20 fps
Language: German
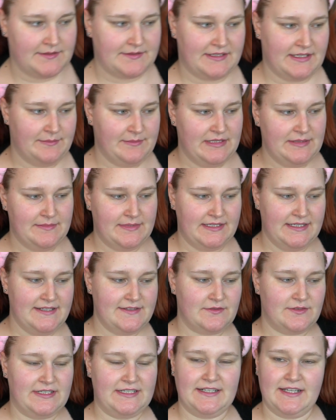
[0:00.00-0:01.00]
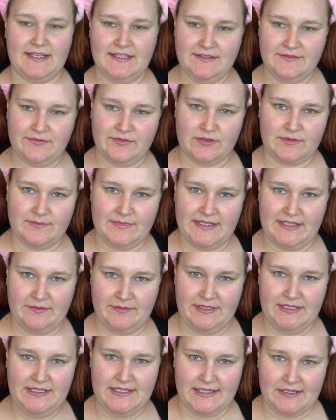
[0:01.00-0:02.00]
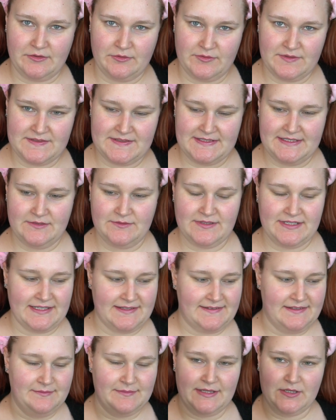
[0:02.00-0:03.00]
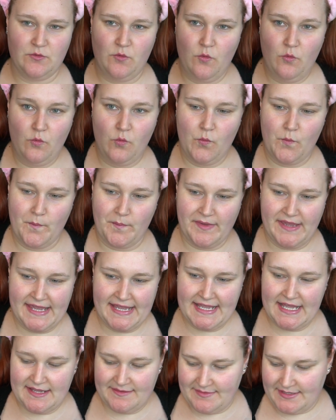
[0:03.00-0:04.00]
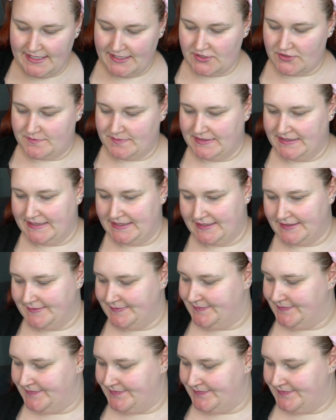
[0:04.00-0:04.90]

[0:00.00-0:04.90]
damit man nicht so den Rand von meinem Hintergrund sieht. Und jetzt sieht man mega meinen Spiegel.